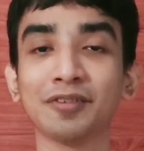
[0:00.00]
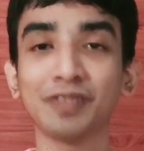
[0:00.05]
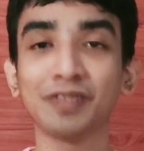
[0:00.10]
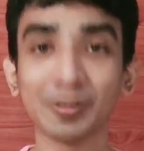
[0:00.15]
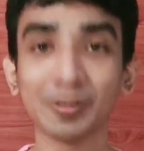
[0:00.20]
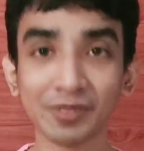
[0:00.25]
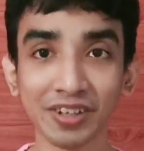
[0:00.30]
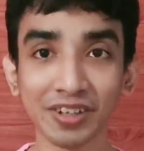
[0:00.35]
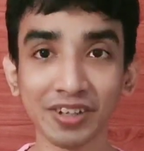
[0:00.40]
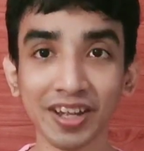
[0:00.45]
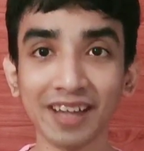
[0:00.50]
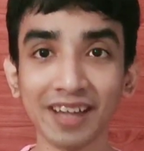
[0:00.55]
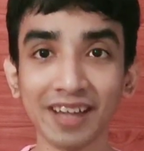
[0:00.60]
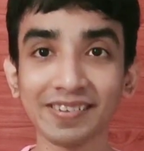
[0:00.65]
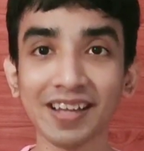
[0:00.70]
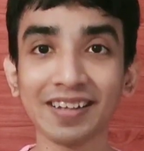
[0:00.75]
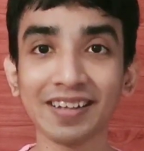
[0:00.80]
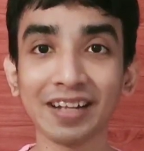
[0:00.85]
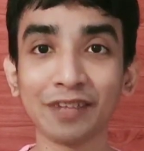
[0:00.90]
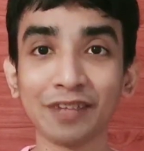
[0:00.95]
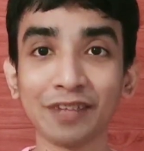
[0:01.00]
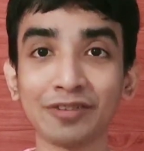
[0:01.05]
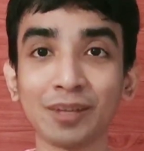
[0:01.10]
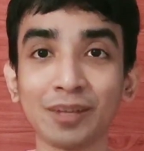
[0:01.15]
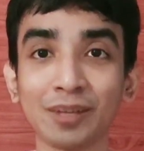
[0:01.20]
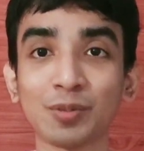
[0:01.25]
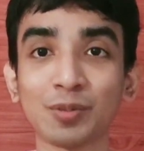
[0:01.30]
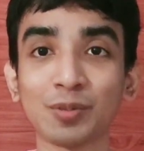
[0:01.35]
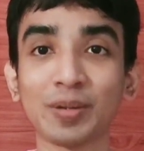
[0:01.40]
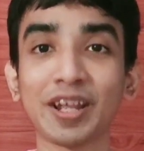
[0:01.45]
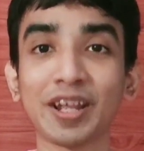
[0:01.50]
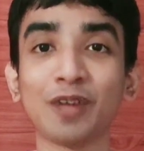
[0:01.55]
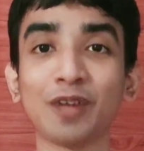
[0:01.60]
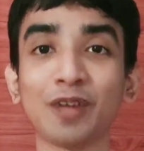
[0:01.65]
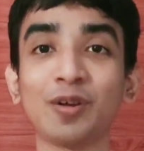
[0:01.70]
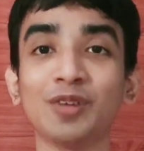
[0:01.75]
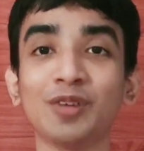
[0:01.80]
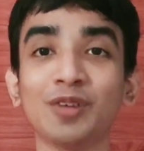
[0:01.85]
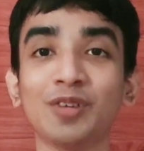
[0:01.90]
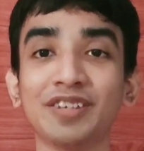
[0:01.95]
film Sri Asih adalah film
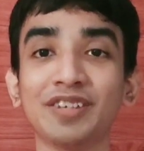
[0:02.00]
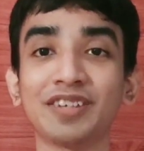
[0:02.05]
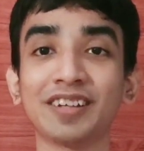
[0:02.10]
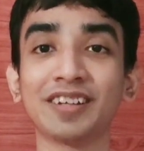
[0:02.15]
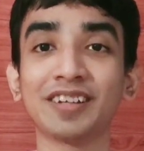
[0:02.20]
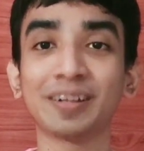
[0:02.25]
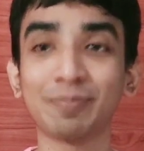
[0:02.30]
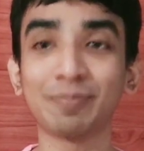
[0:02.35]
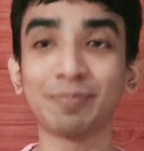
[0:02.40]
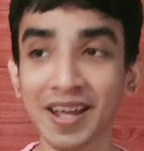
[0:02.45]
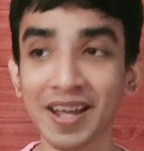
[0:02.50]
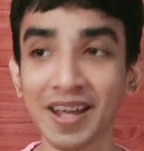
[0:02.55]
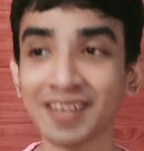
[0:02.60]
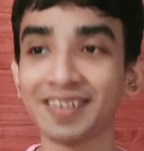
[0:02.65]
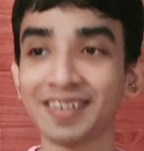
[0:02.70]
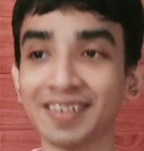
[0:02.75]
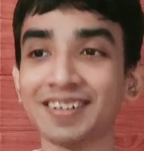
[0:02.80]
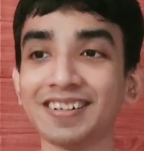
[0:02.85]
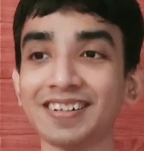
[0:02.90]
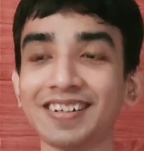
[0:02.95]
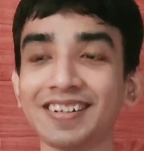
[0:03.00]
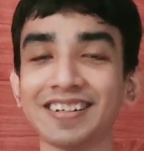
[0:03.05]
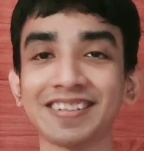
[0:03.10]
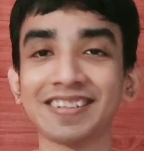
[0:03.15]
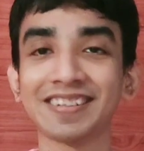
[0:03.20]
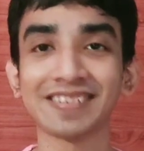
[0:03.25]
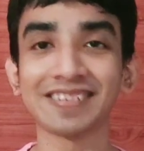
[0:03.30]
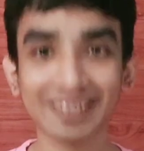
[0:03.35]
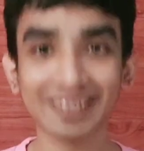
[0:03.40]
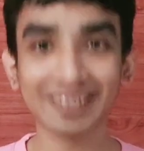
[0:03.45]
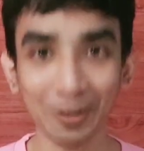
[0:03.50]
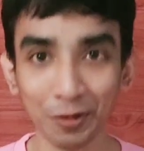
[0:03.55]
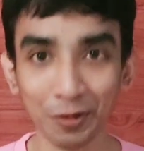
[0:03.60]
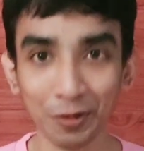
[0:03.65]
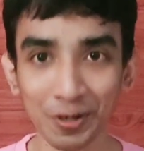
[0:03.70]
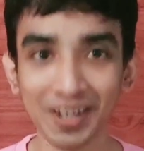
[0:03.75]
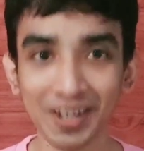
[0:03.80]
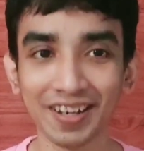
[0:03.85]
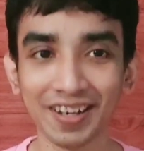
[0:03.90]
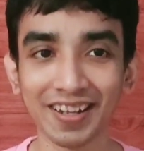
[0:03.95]
superhero Indonesia terbaik
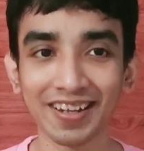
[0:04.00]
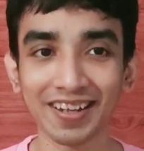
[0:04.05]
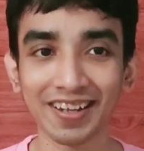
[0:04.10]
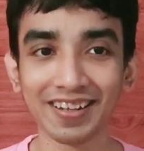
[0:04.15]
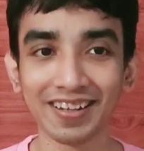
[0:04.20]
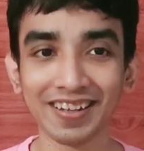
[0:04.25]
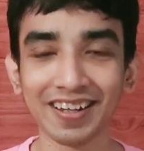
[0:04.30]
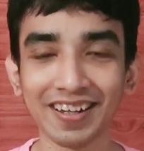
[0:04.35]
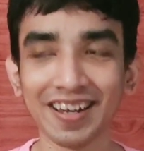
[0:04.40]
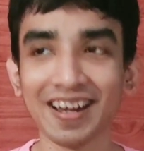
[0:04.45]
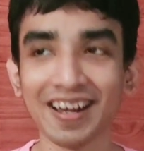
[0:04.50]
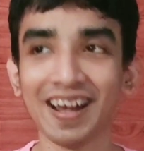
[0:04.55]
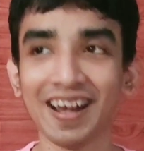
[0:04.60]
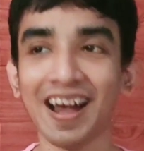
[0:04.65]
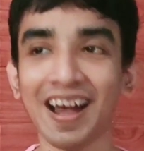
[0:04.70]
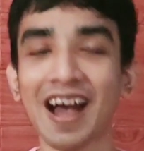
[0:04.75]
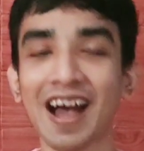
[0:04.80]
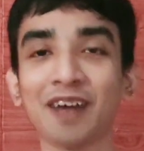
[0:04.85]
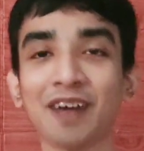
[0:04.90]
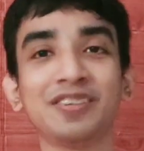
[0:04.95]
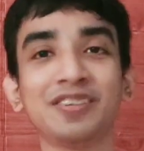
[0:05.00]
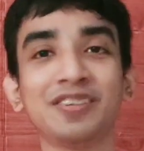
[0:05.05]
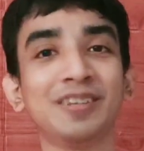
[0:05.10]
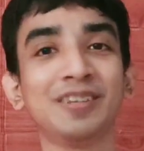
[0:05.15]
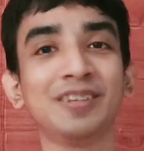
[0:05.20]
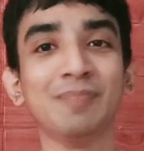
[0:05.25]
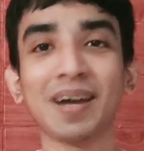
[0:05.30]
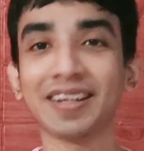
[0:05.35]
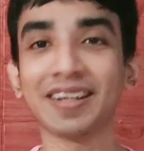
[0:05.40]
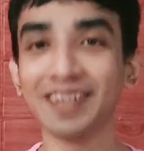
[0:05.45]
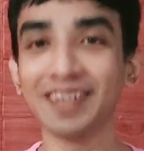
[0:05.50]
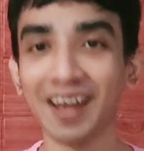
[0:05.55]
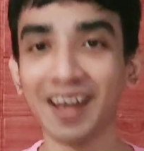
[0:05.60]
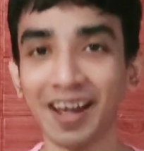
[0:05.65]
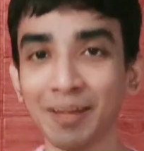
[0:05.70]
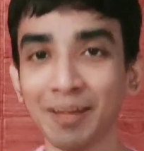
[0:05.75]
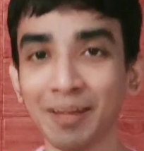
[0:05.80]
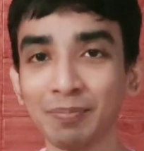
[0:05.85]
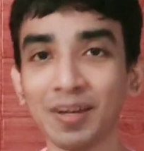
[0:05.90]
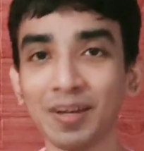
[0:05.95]
sejauh ini. Aku jadi makin
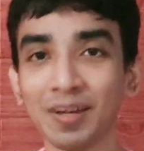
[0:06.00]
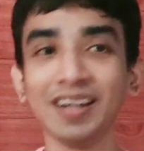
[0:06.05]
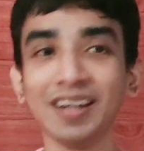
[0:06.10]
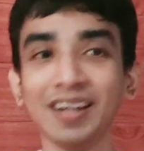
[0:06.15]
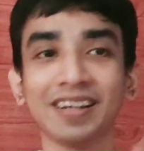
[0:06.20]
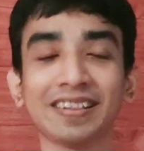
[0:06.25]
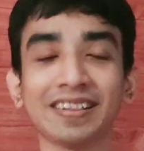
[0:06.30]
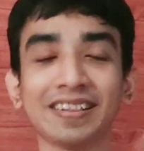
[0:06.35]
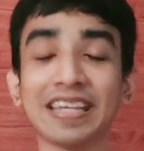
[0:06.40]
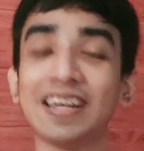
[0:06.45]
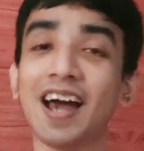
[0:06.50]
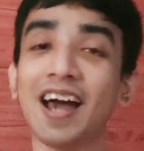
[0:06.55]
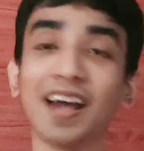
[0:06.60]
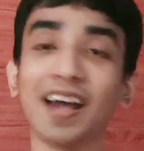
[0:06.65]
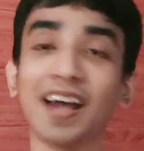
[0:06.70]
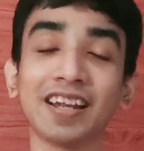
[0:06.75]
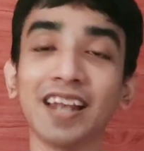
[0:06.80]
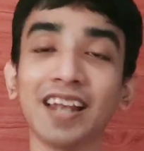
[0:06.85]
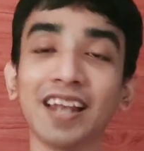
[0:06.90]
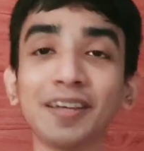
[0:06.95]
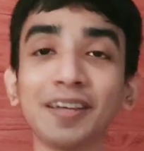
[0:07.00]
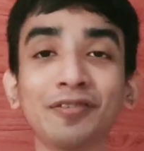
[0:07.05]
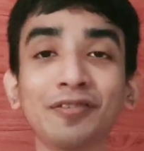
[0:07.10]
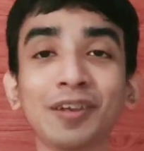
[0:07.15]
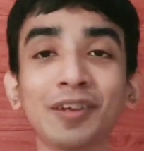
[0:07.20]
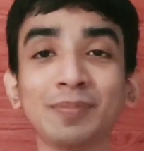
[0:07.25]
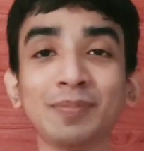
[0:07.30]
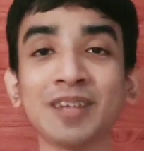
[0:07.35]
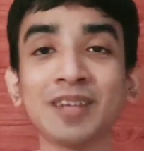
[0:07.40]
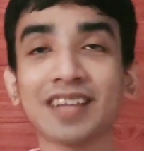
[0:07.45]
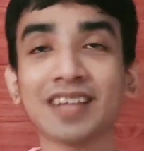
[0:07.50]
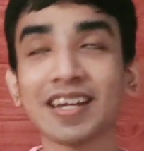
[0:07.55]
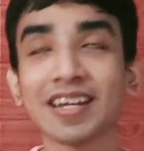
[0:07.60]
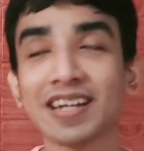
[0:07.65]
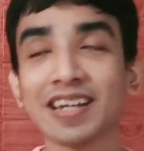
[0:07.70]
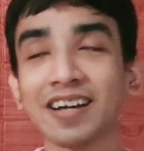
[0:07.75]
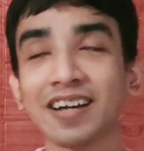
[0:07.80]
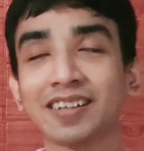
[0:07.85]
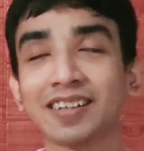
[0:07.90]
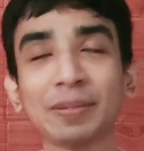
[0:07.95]
hype. Tiga hari lagi filmnya
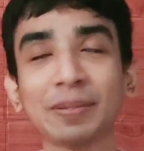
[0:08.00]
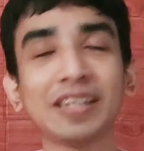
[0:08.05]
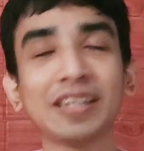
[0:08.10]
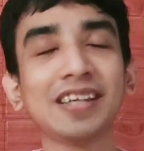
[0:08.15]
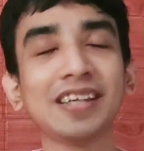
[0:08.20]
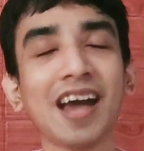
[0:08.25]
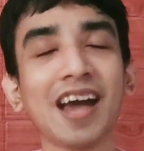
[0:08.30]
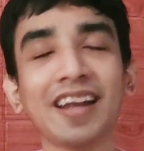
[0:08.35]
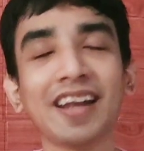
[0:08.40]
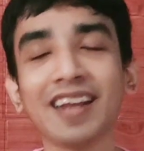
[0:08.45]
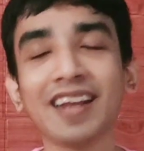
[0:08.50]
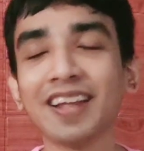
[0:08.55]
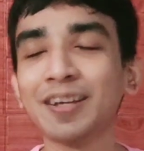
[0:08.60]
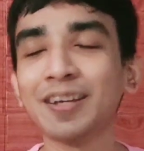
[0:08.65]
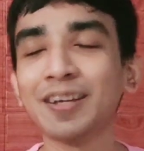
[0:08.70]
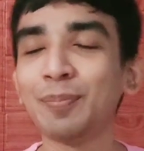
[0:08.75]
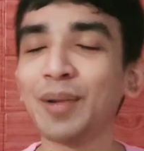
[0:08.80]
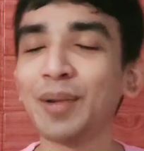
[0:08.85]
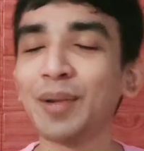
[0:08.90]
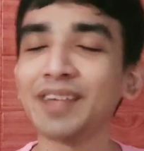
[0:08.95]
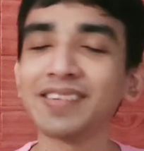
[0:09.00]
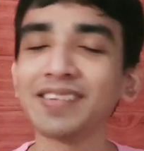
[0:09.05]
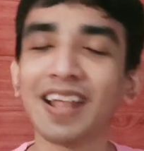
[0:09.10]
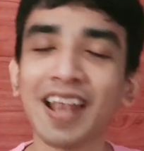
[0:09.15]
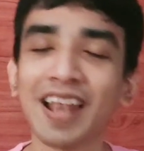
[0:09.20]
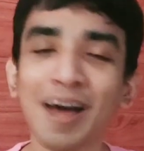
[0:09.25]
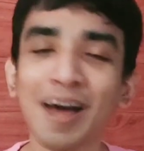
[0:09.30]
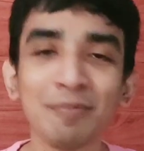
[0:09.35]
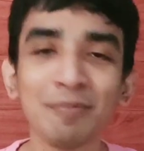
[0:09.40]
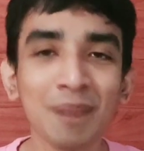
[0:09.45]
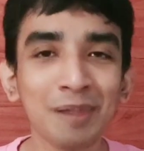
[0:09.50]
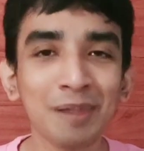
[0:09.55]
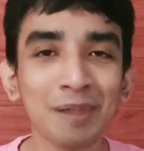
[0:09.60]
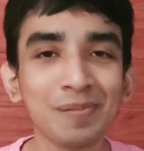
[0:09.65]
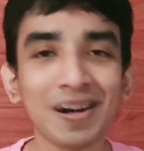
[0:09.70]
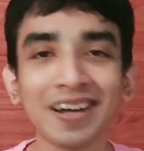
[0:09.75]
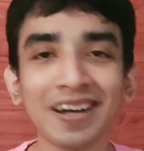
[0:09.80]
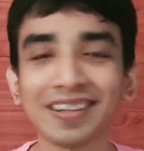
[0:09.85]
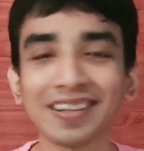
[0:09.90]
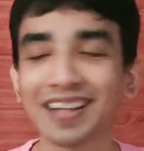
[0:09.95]
tayang, tapi tiga hari lagi berasa lama
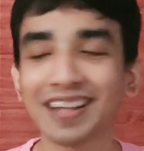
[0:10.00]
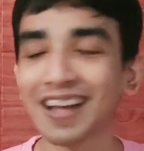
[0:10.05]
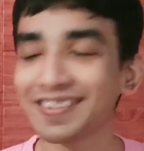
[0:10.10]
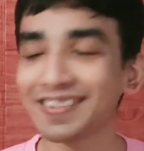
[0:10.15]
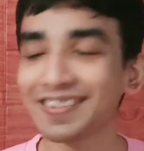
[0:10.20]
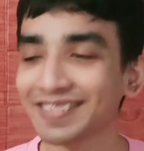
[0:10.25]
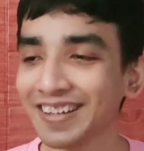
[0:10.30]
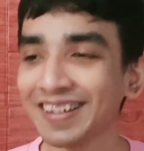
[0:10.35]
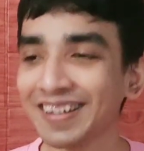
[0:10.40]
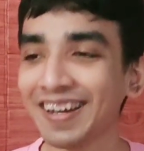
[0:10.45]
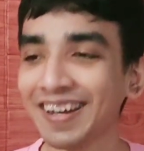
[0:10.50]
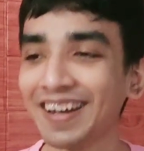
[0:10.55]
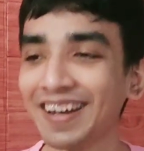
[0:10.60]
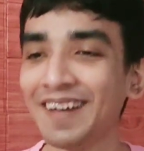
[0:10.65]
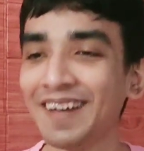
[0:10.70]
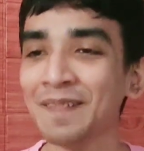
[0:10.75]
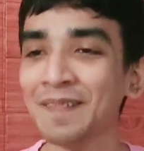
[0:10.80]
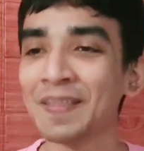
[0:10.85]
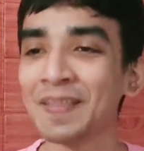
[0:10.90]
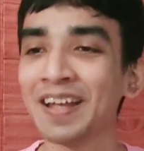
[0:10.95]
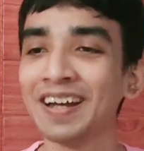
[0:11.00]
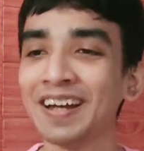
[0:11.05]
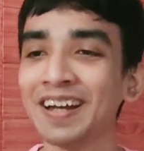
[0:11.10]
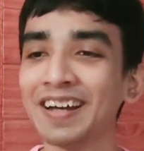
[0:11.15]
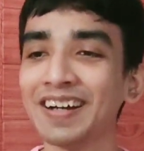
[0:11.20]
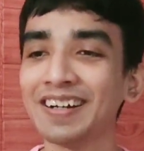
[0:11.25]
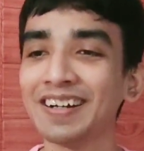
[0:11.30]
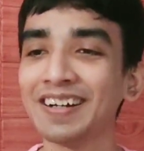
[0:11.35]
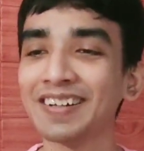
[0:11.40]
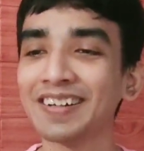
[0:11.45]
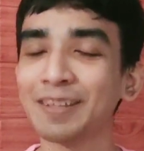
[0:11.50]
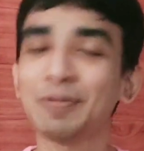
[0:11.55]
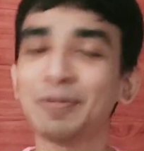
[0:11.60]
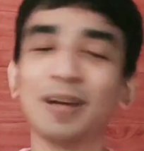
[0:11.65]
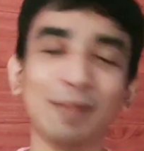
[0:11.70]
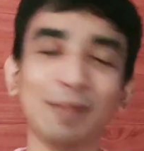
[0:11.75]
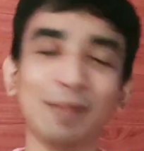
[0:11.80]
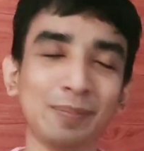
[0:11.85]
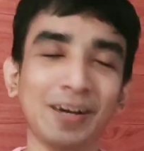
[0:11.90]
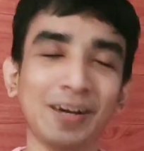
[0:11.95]
banget. Astaga, Uh,
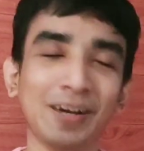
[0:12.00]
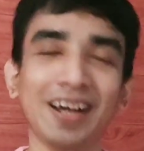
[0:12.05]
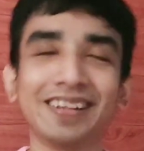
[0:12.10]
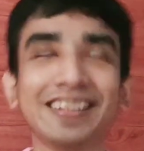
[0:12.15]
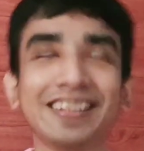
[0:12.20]
tapi nggak apa-apa,